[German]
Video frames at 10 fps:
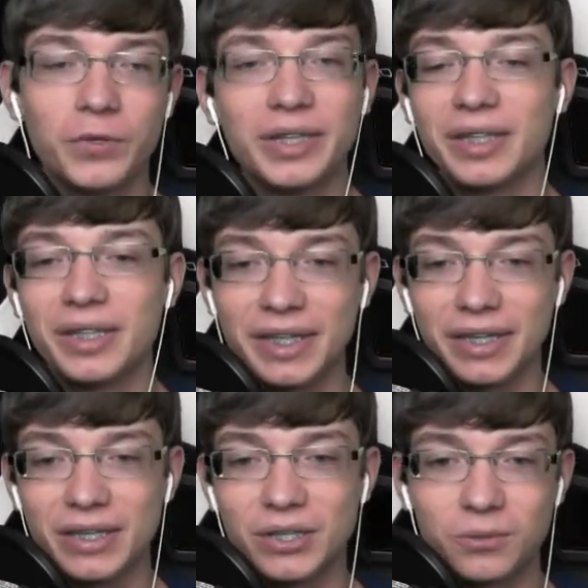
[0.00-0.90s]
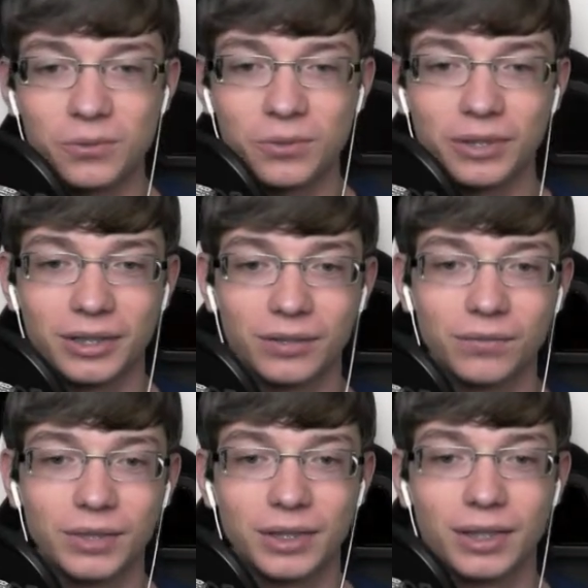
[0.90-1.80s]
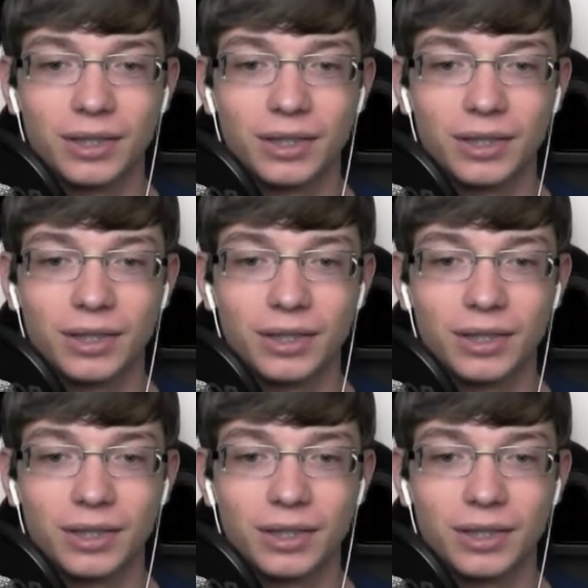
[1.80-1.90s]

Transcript: finde ich das richtig cool irgendwie.